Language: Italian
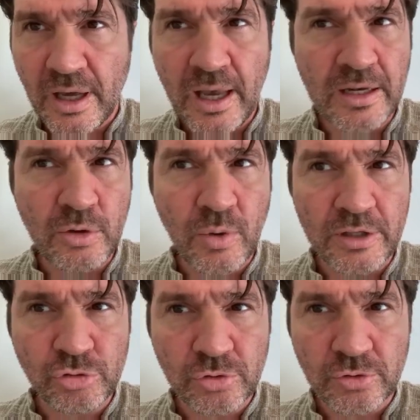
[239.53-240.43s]
è il
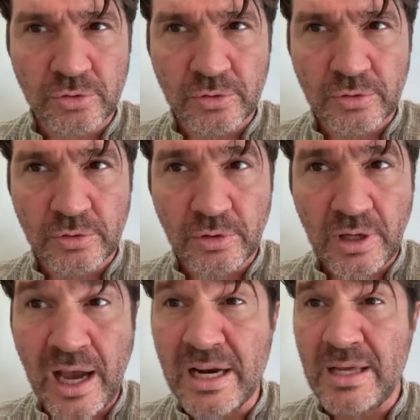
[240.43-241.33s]
linguaggio
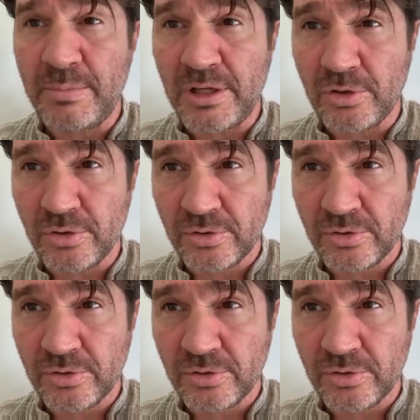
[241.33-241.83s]
animico,